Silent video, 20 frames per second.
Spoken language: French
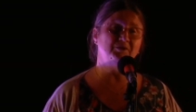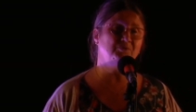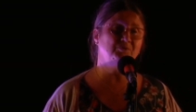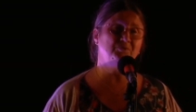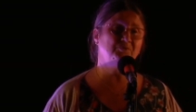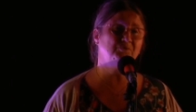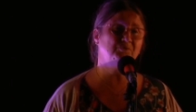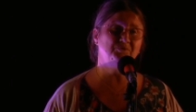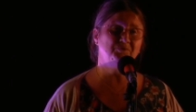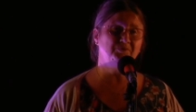
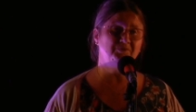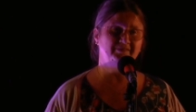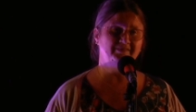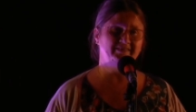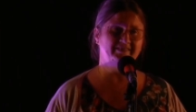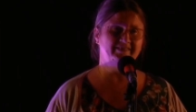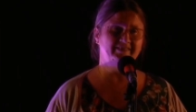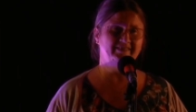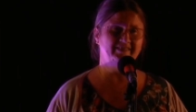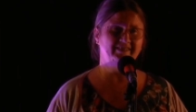tout,
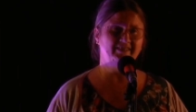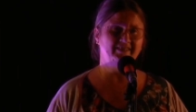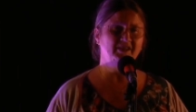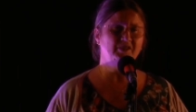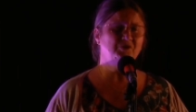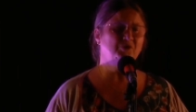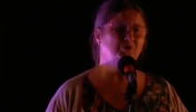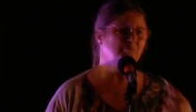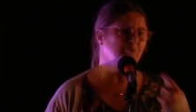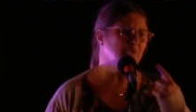
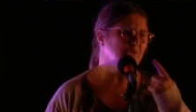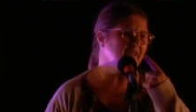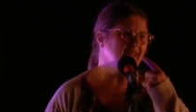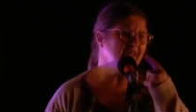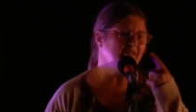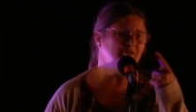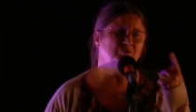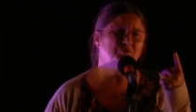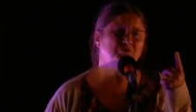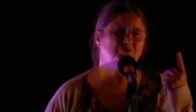de mon nez
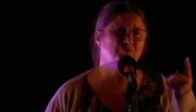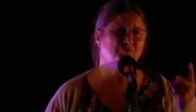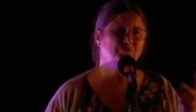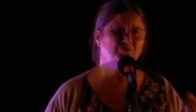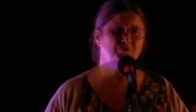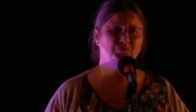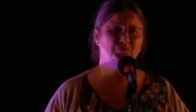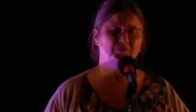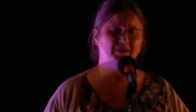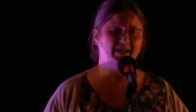dans son
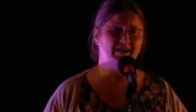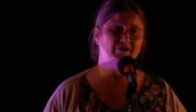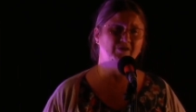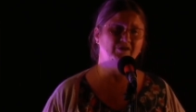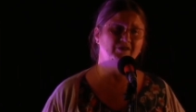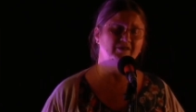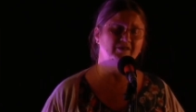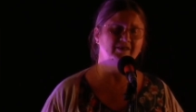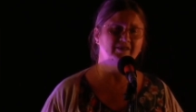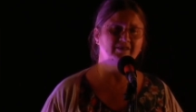cou,
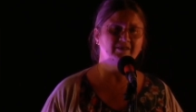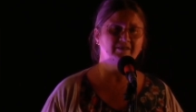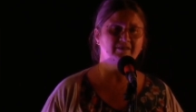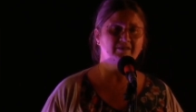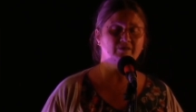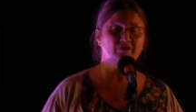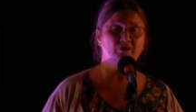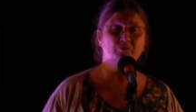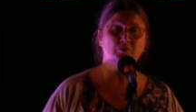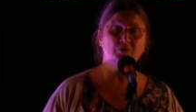alors
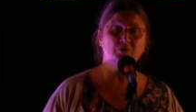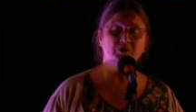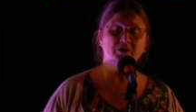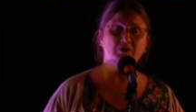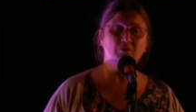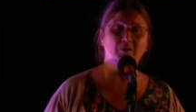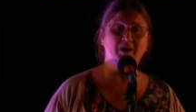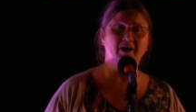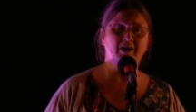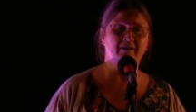comment y
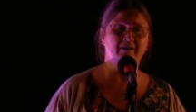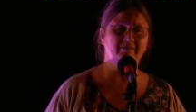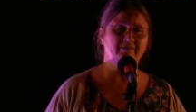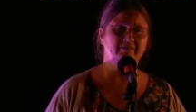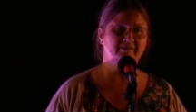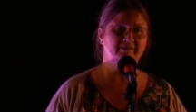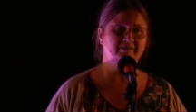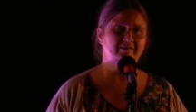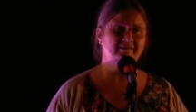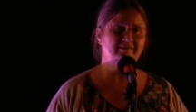croire
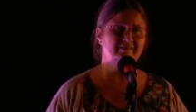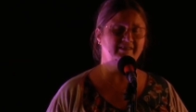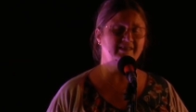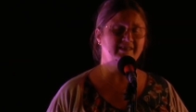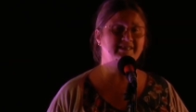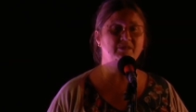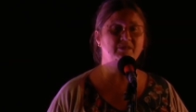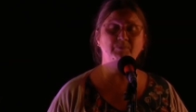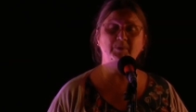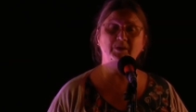à
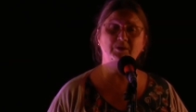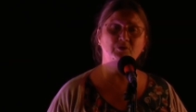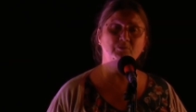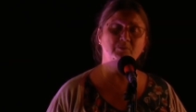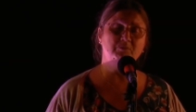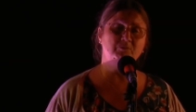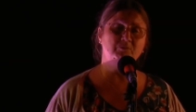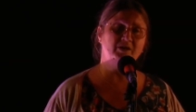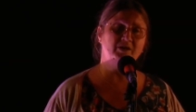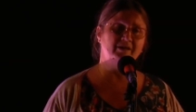cette paire de
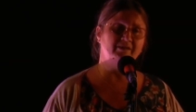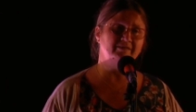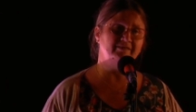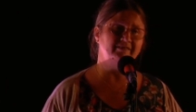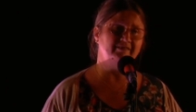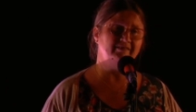mémoire